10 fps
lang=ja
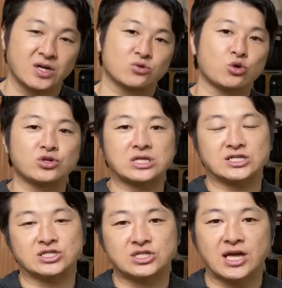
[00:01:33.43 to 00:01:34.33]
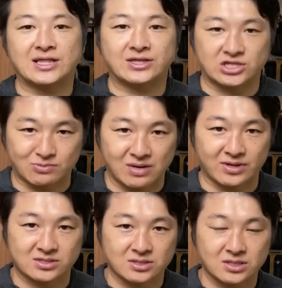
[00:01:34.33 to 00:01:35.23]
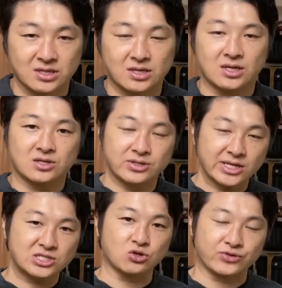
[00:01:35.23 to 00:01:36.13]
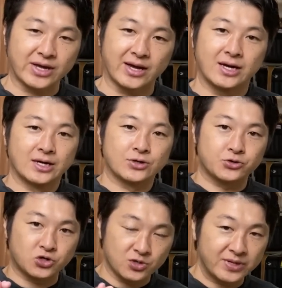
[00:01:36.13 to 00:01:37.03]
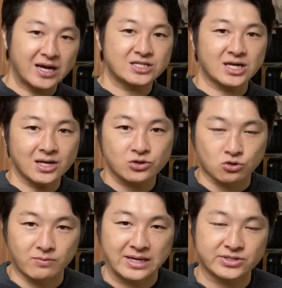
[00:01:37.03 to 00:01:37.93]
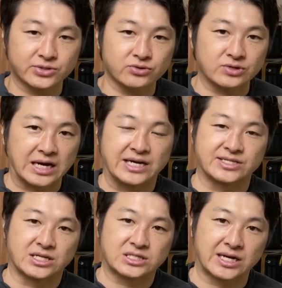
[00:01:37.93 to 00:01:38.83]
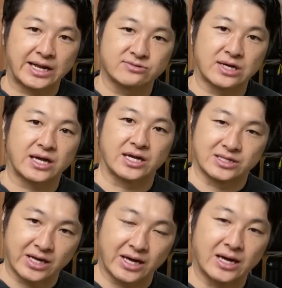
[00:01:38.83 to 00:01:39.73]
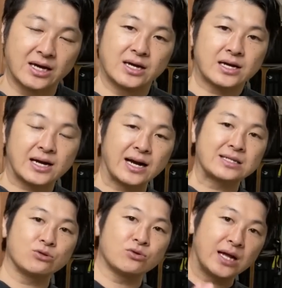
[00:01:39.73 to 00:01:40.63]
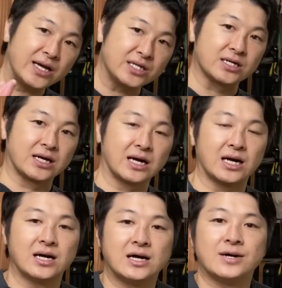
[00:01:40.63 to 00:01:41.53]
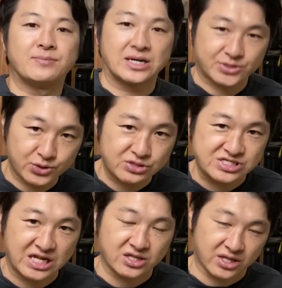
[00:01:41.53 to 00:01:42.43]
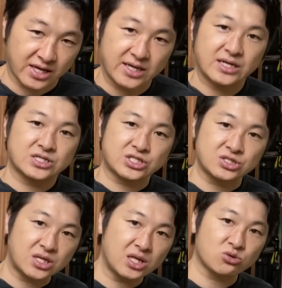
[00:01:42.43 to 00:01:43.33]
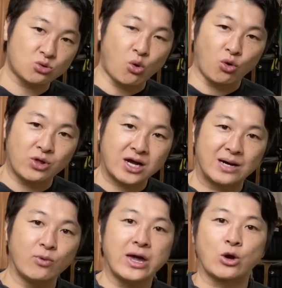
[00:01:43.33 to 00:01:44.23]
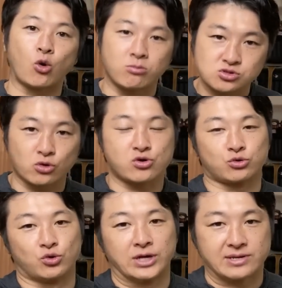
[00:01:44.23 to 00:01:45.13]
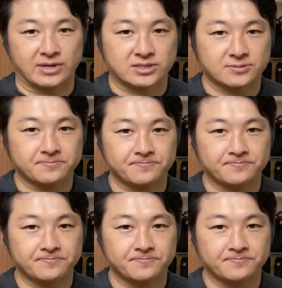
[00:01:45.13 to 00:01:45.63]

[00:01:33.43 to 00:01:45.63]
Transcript: といった姿勢になってしまいます。ですので、首がちゃんとまっすぐ改善されるだけで、体のラインがまっすぐになって、自然とお腹もへこむということになります。